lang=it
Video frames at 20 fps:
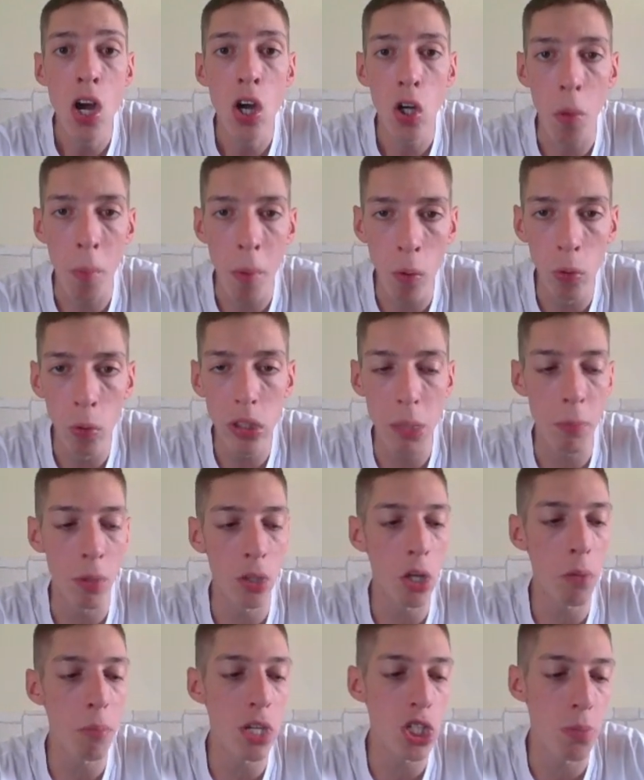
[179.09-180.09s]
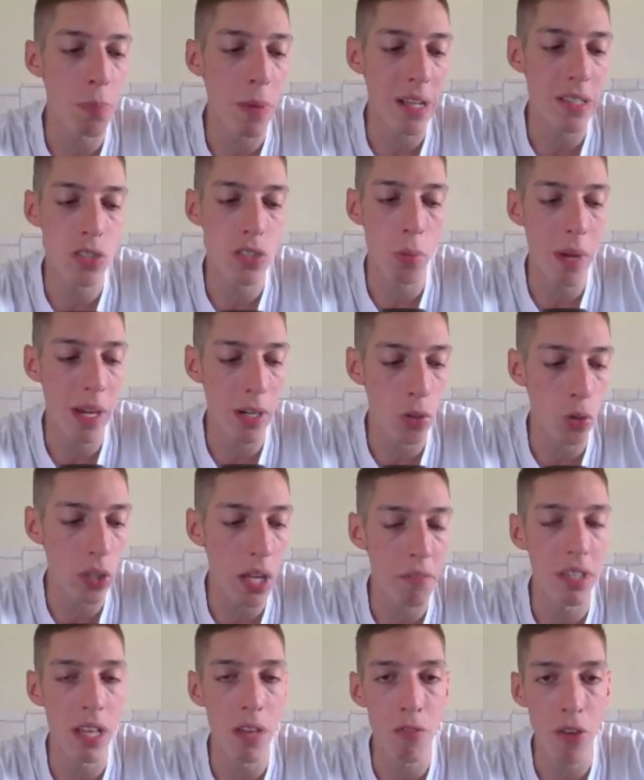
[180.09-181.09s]
Come ultimo nome ci piazzo Marco
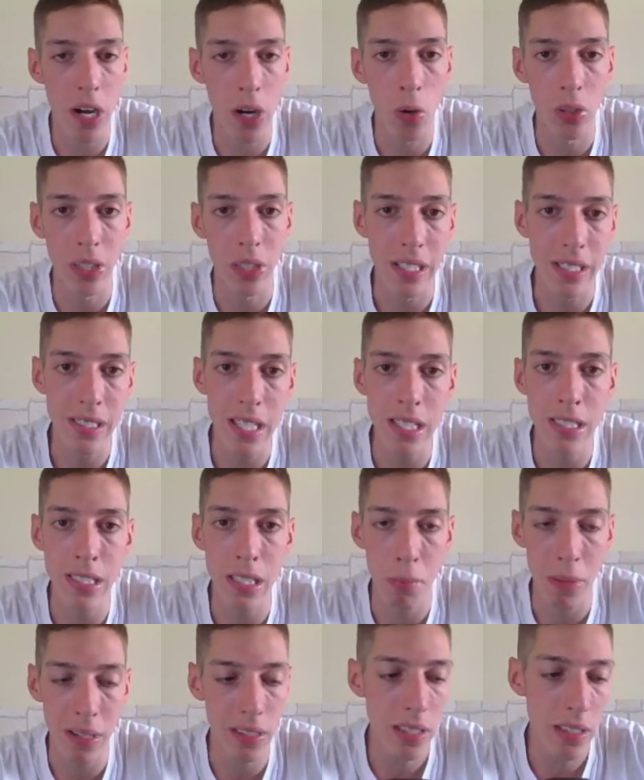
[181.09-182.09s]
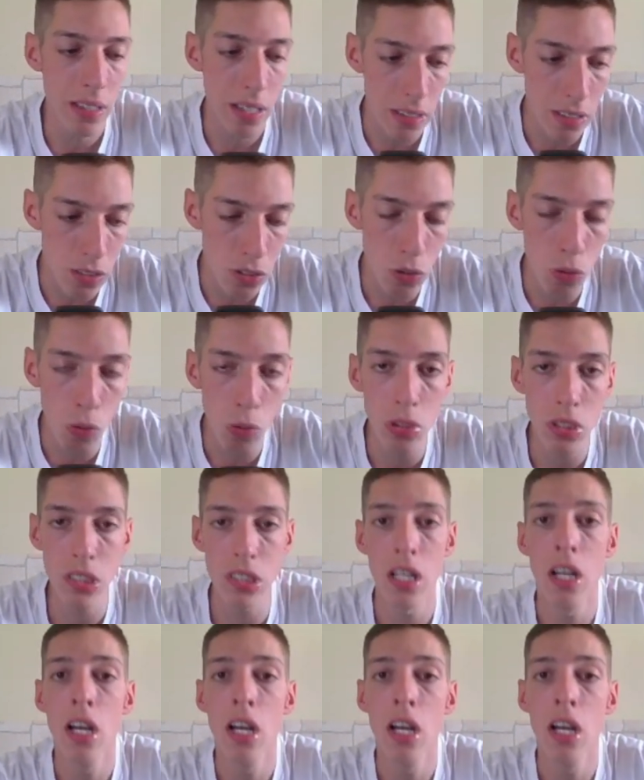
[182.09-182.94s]
Davide Faroni, stessa partita di Scurs,